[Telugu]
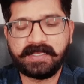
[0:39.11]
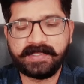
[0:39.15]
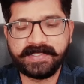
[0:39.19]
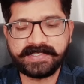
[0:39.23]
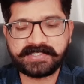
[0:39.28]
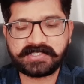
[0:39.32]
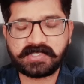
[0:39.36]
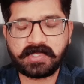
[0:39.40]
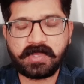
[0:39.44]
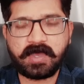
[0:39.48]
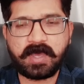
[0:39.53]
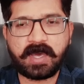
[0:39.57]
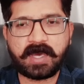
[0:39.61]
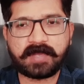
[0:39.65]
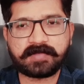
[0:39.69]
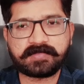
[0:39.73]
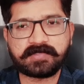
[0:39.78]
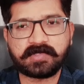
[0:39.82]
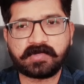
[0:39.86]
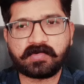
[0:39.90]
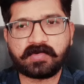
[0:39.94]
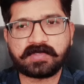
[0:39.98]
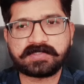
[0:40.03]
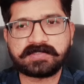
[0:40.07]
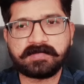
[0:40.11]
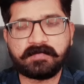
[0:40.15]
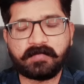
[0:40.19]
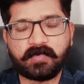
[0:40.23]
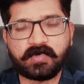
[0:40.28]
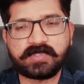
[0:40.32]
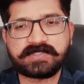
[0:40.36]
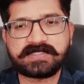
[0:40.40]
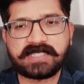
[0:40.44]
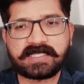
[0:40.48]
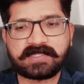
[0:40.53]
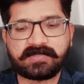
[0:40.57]
లీస్ట్లో అర్జున్ కోసం
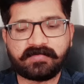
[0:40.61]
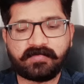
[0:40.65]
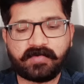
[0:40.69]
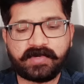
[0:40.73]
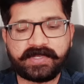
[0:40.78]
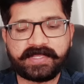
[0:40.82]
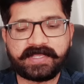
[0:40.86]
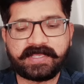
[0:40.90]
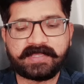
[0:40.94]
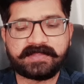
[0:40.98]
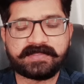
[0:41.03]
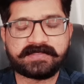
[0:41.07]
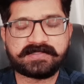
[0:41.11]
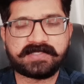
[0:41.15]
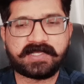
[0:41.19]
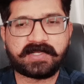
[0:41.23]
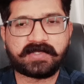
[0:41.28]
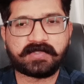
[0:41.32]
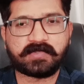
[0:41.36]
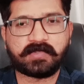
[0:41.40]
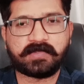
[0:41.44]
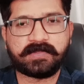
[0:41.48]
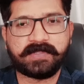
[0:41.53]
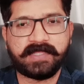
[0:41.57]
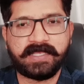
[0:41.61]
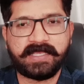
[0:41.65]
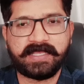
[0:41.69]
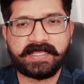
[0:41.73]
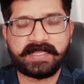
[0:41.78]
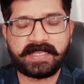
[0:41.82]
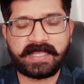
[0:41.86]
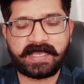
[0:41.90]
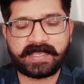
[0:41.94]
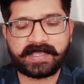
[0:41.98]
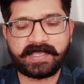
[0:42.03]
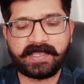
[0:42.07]
మూడు శాతం ఓటింగ్ అయితే జరుగుతుంది
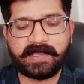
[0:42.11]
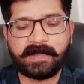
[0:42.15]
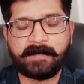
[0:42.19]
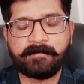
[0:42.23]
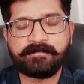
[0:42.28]
ఇలాగే